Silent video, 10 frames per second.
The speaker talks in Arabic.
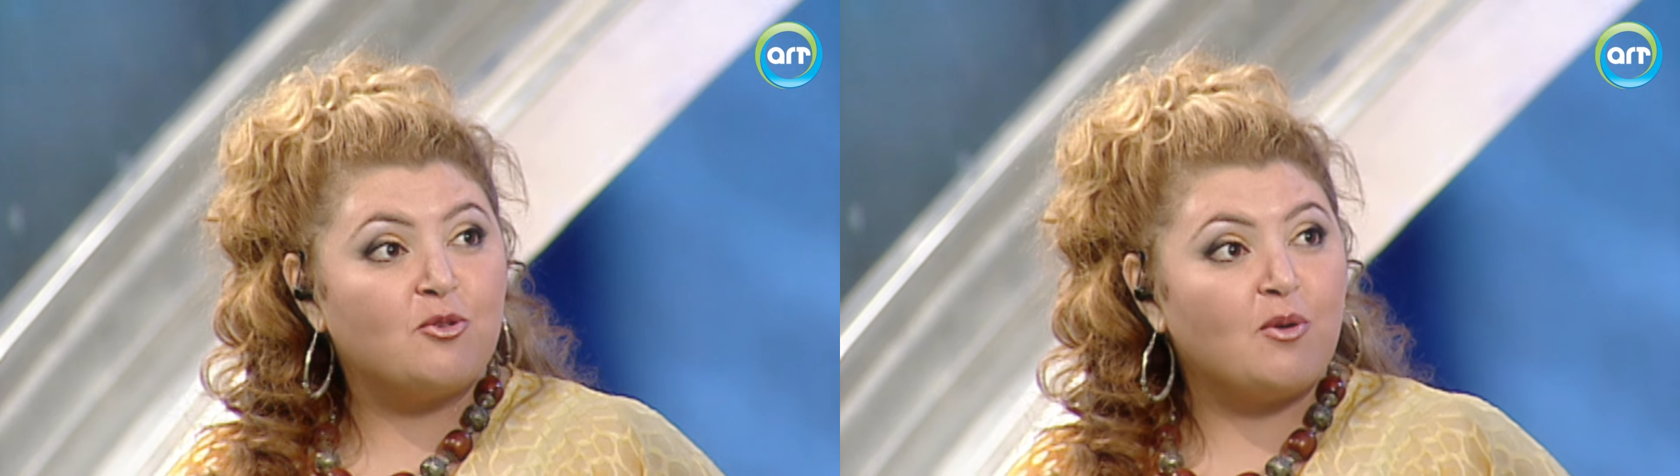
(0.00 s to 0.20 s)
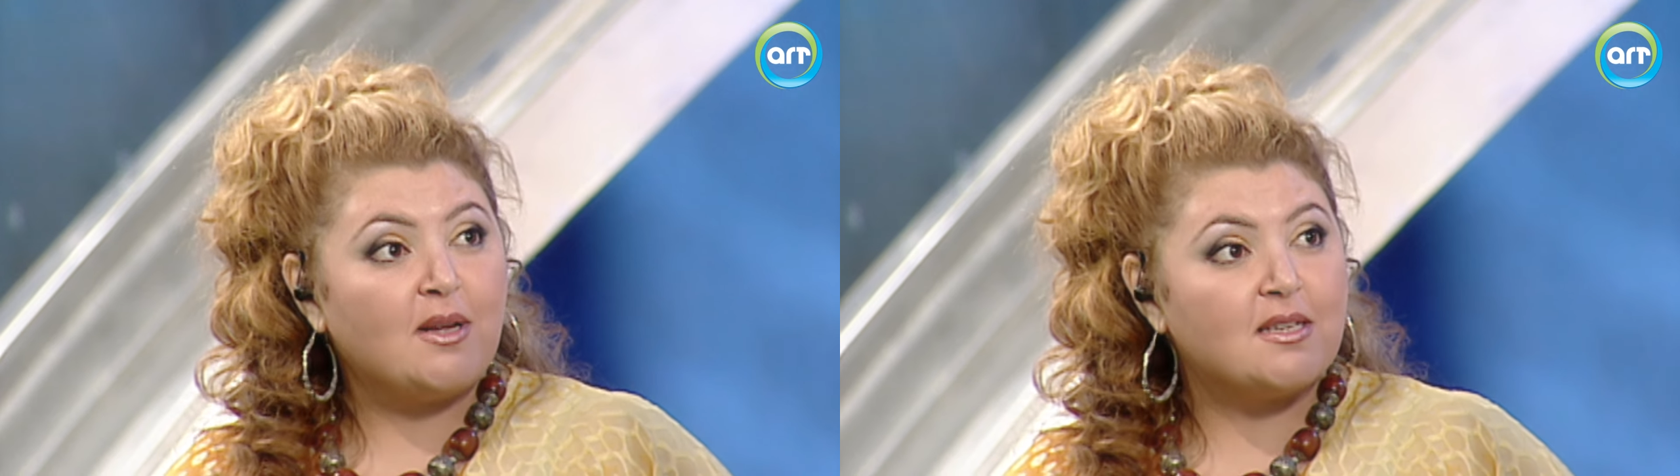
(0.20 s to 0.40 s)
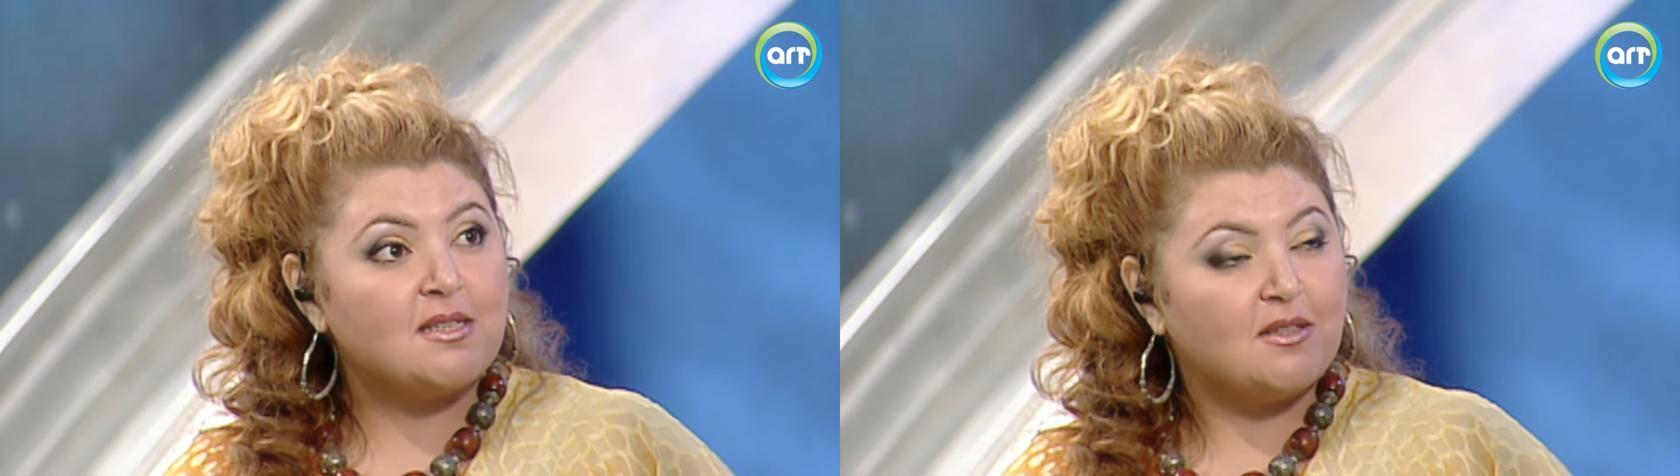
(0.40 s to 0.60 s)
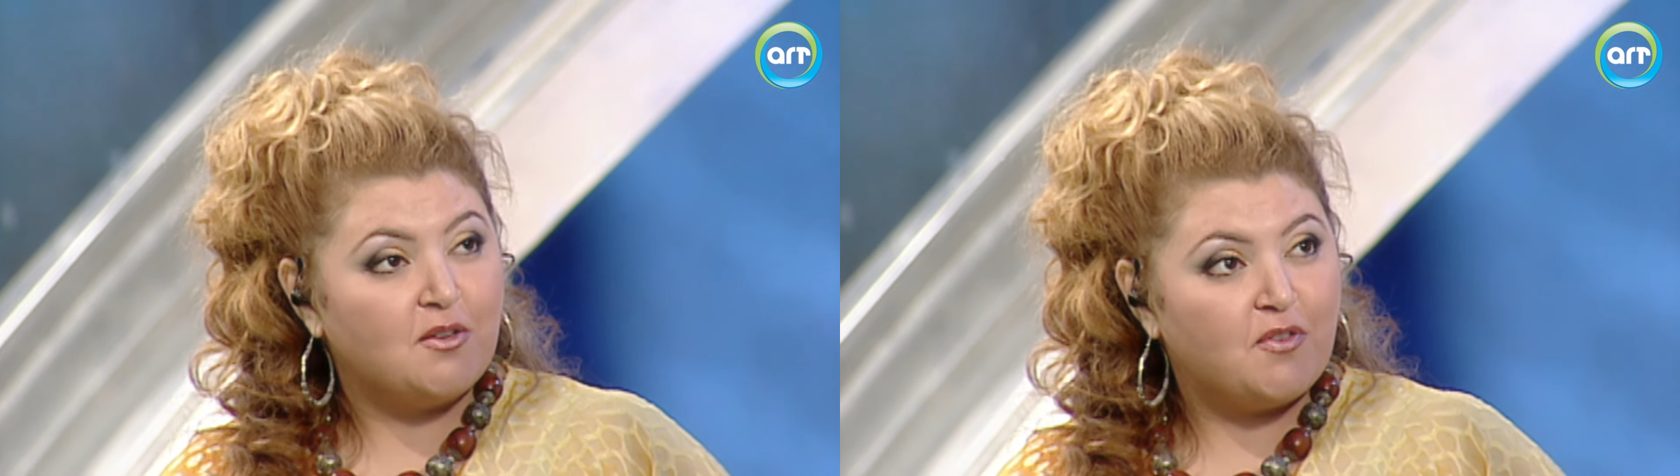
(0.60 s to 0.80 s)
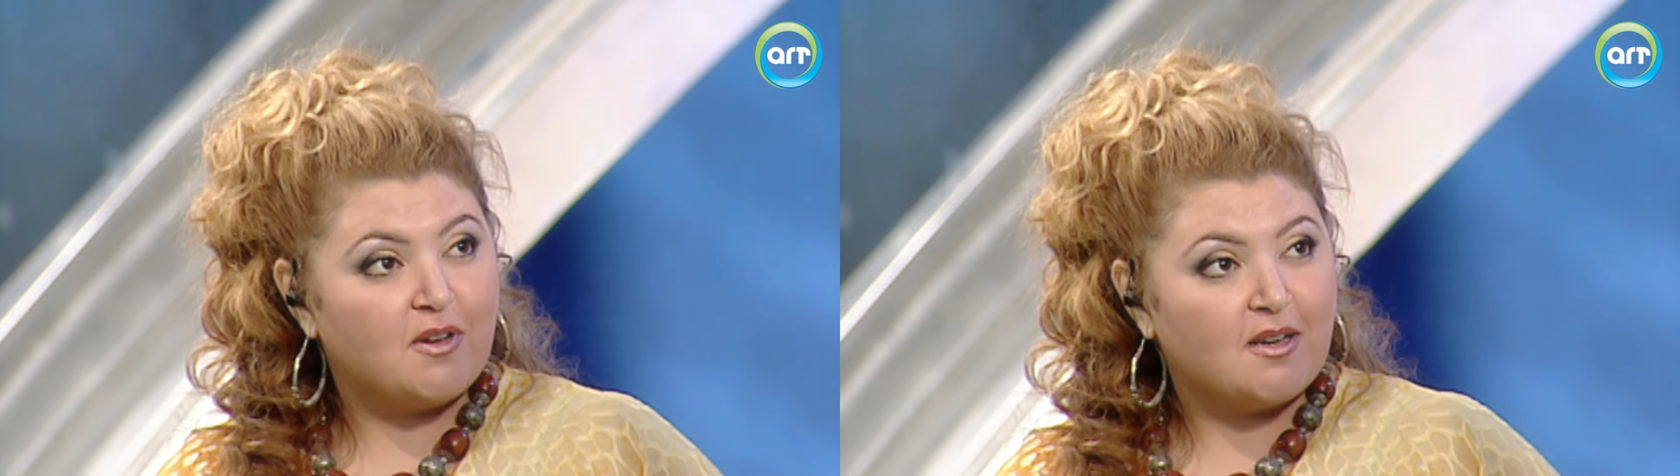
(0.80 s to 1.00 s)
دور واحده ست
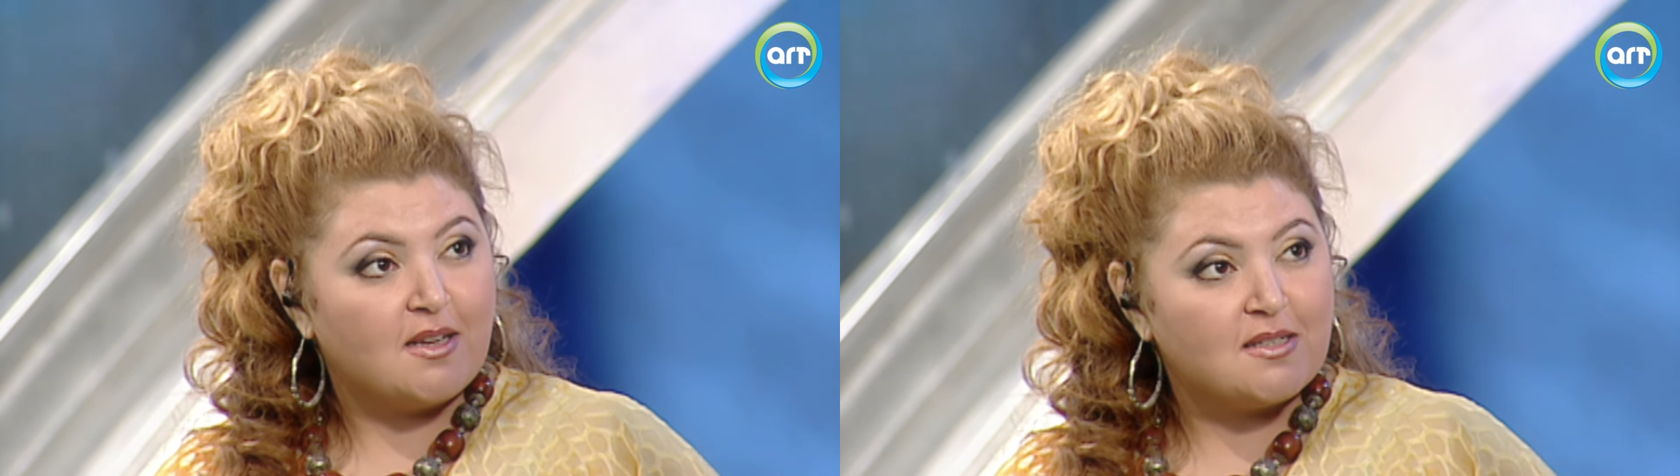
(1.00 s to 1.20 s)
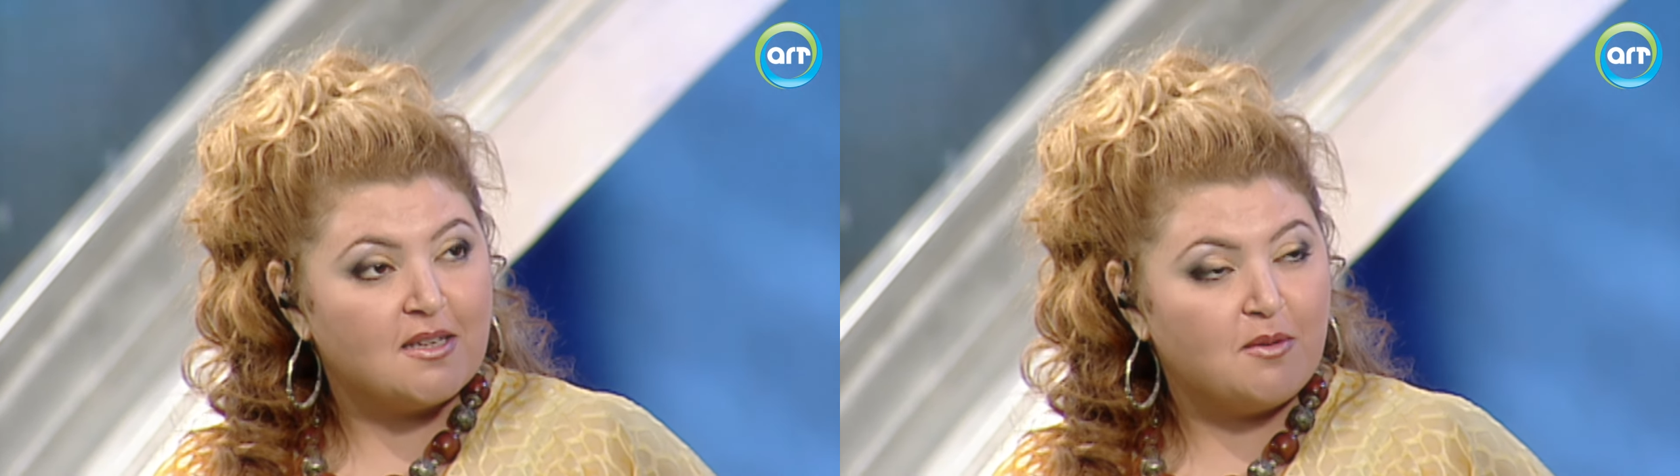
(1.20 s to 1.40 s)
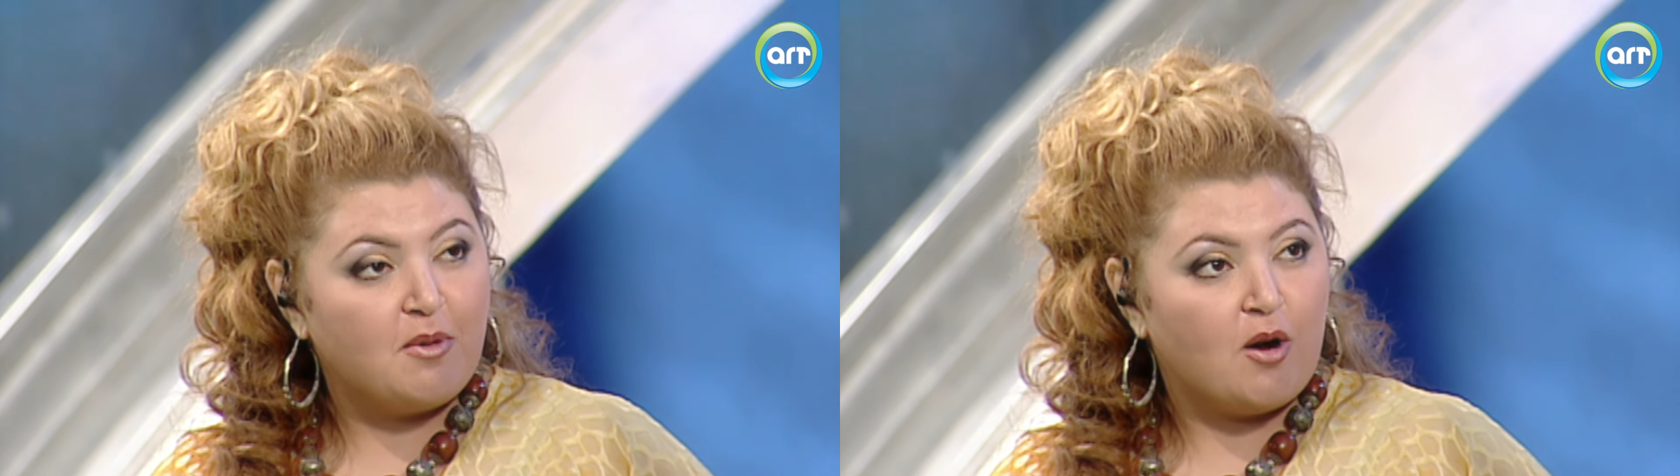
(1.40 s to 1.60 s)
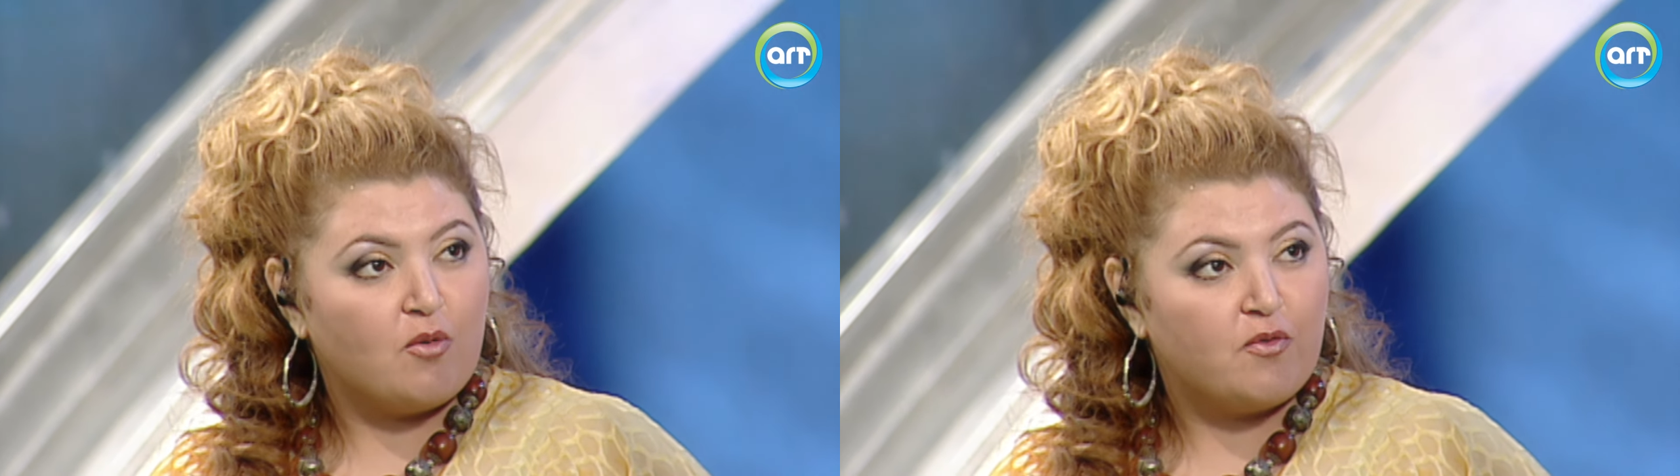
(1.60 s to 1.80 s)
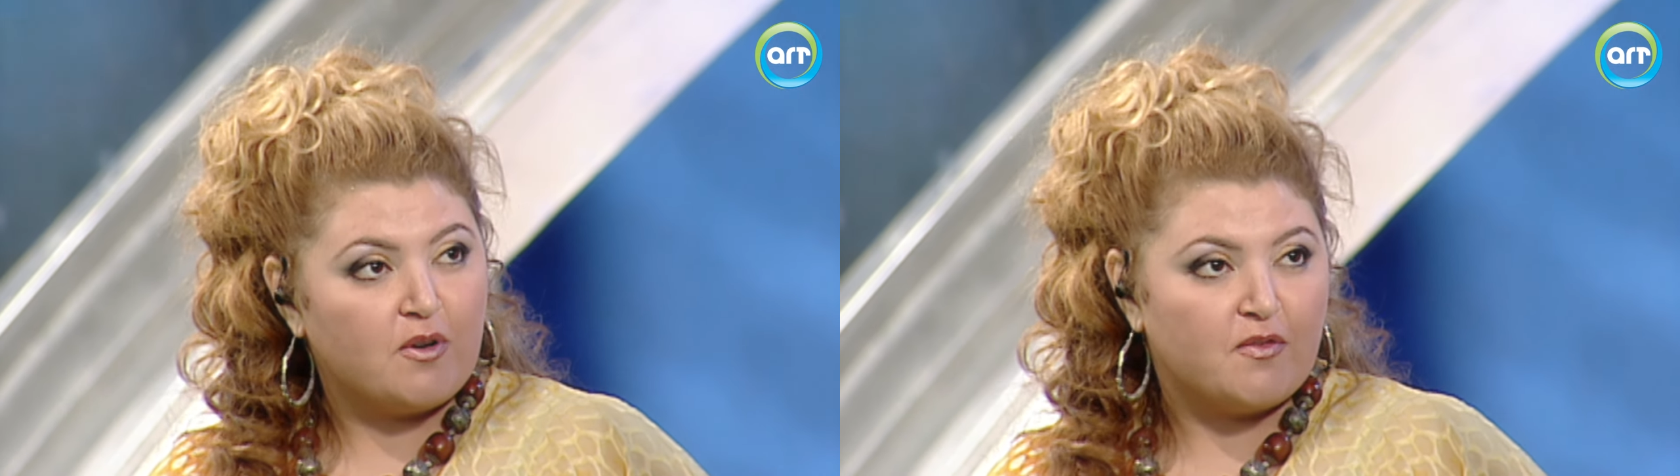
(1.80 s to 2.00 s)
في السينما او
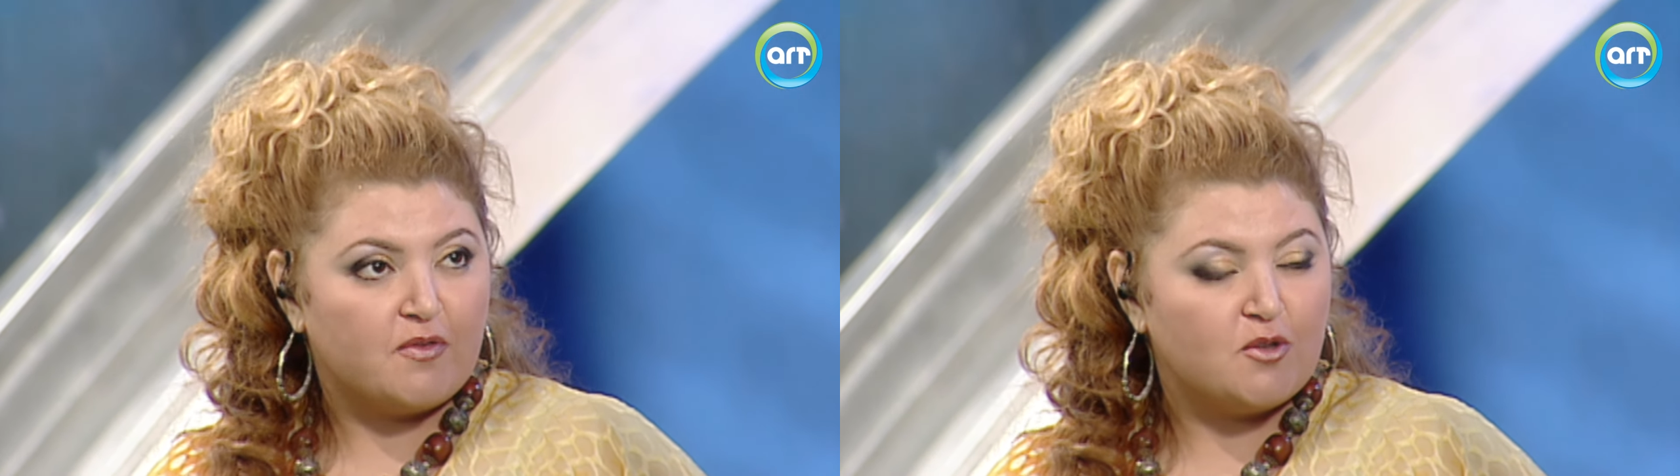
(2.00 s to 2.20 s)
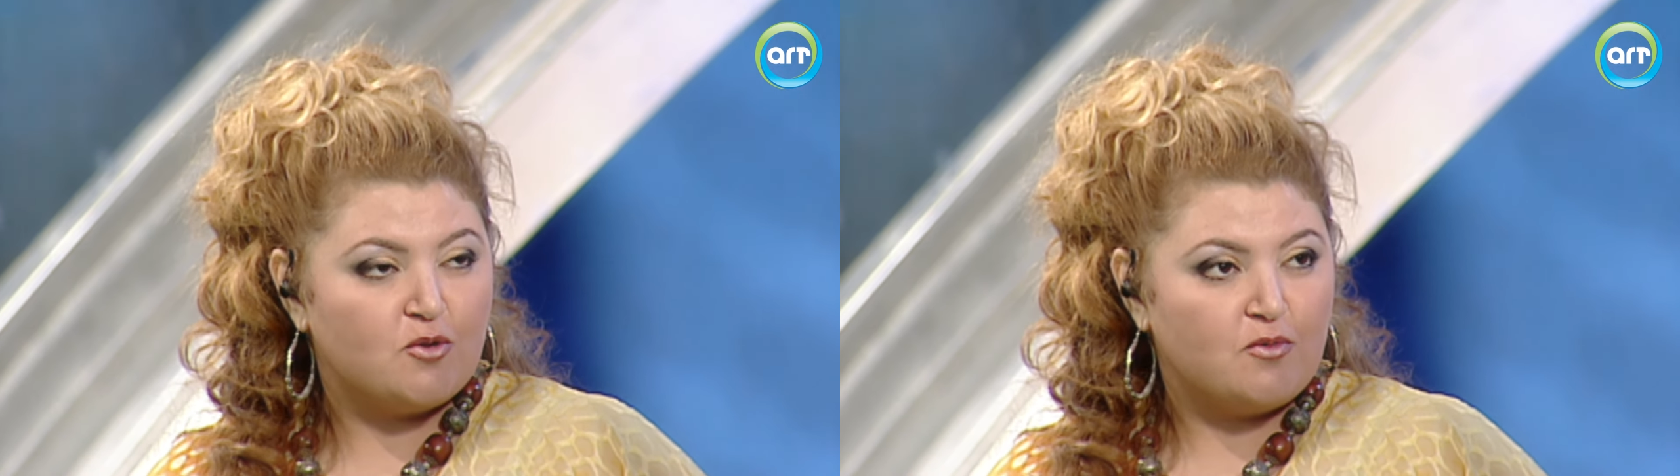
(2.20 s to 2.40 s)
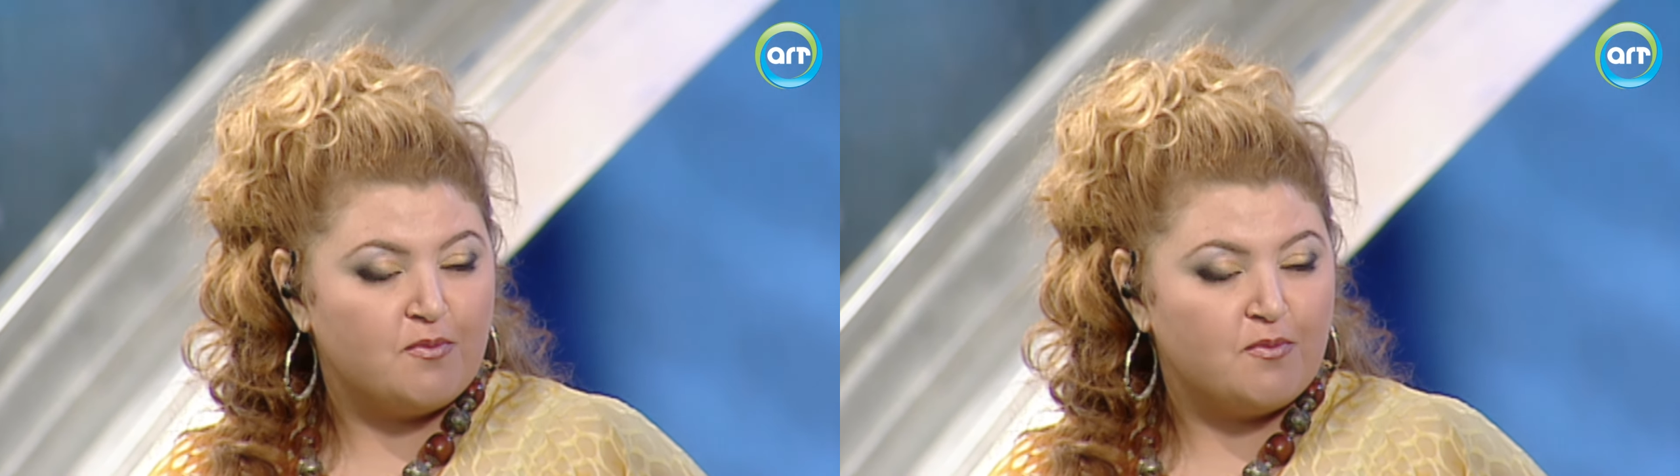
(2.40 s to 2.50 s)
في الفيديو